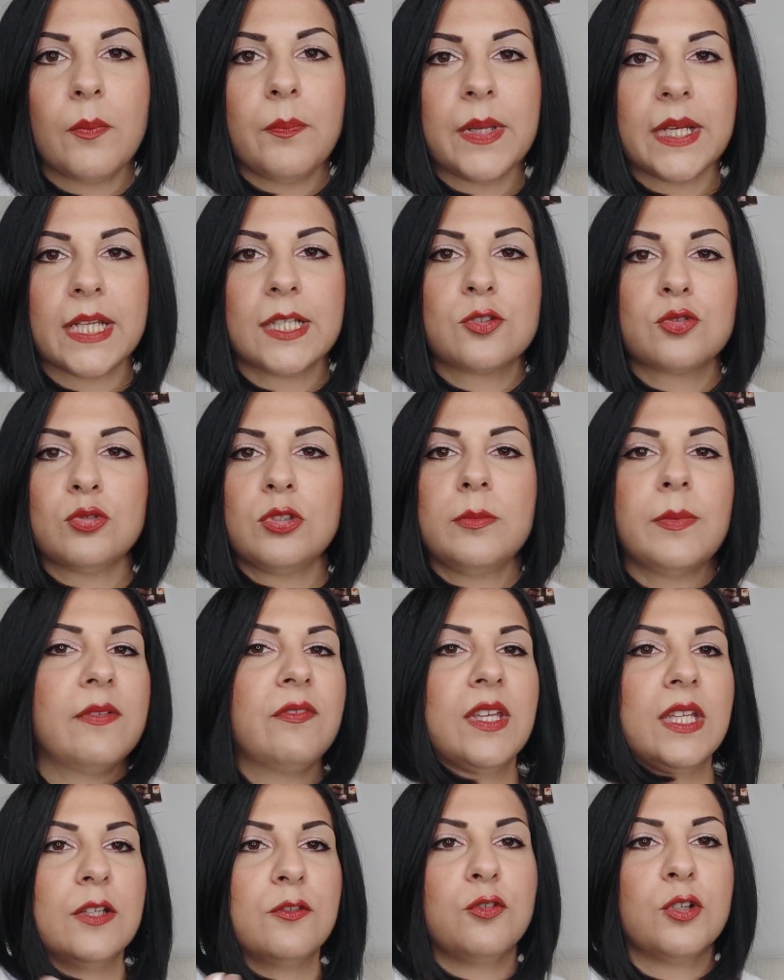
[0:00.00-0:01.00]
perché su di
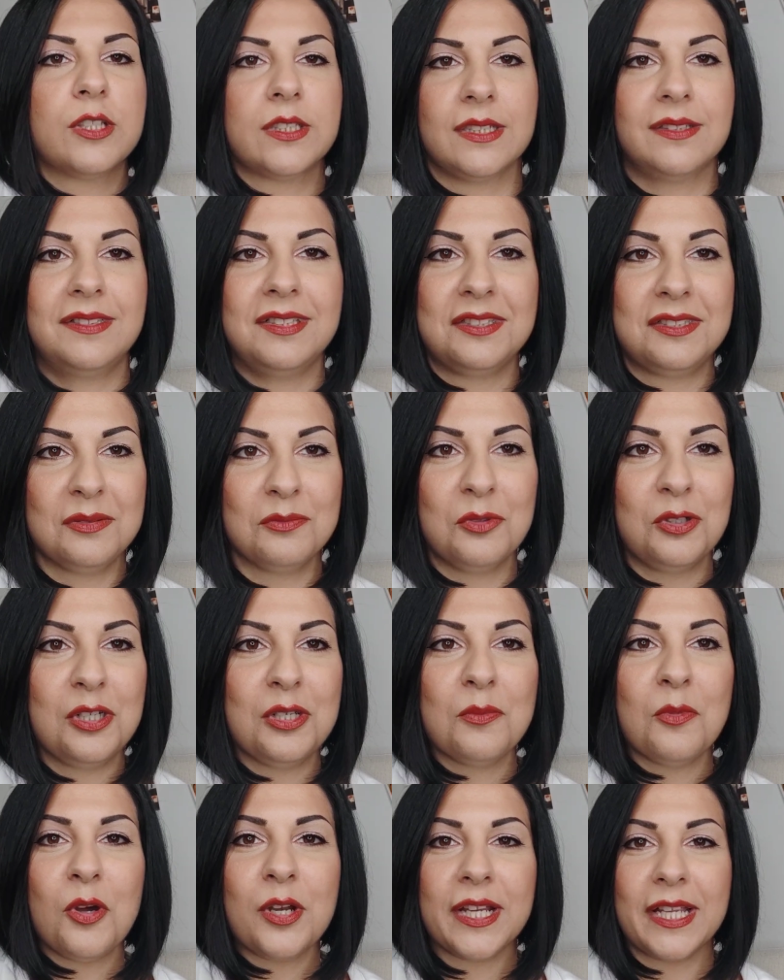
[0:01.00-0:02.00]
me viene fuori tantissimo il
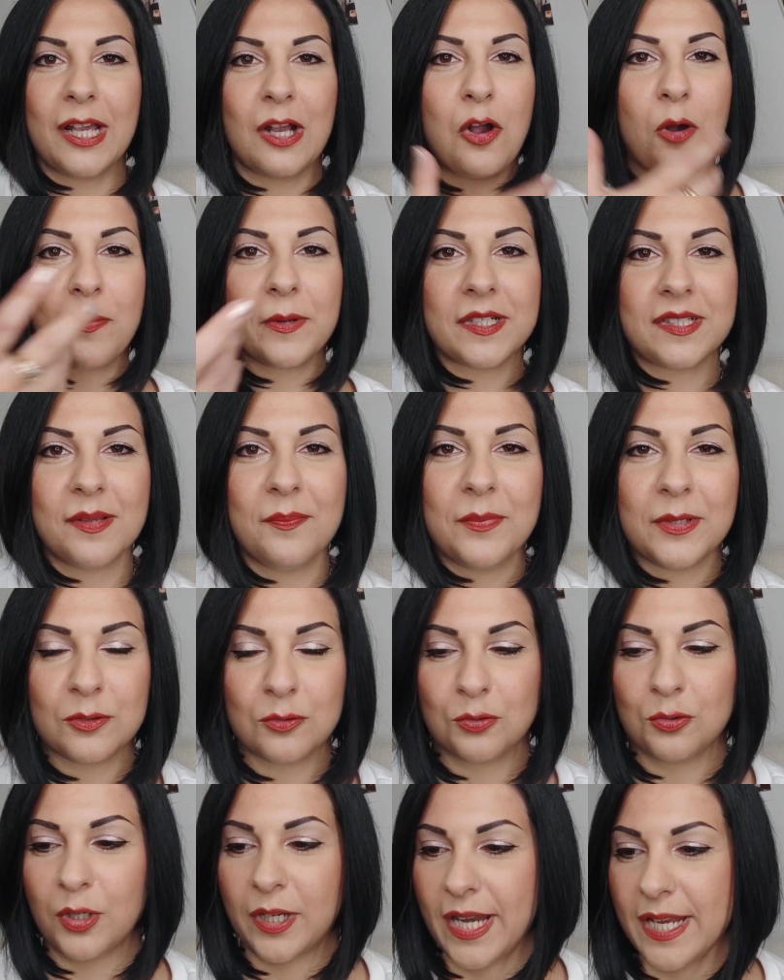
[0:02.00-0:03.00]
limone che copre
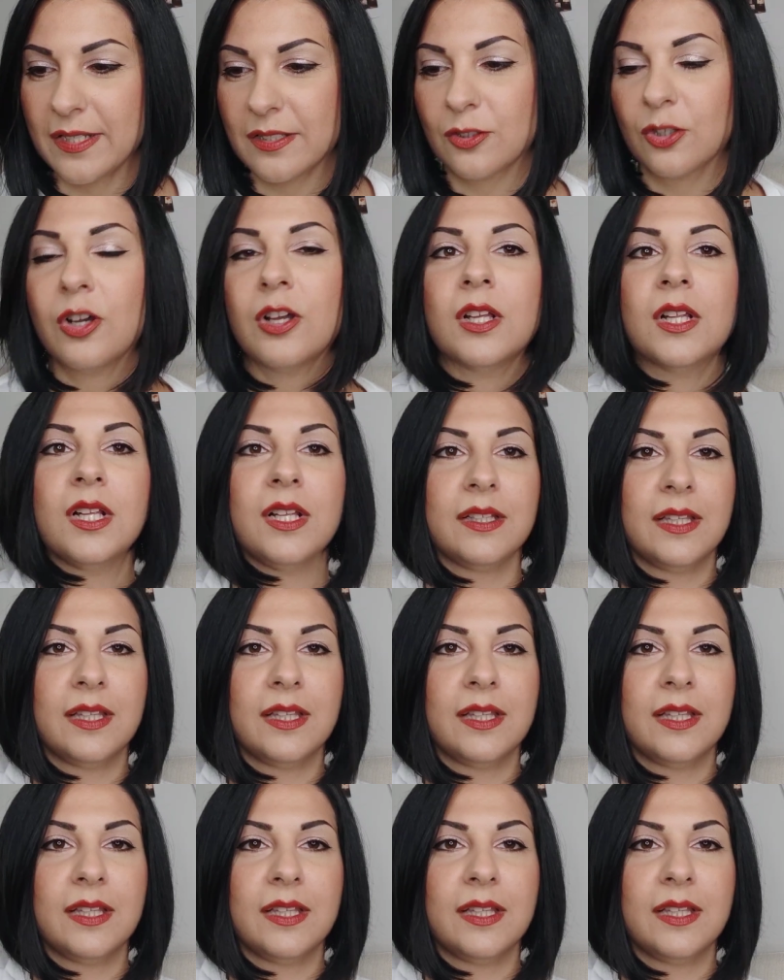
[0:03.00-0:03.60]
sempre tutto il resto.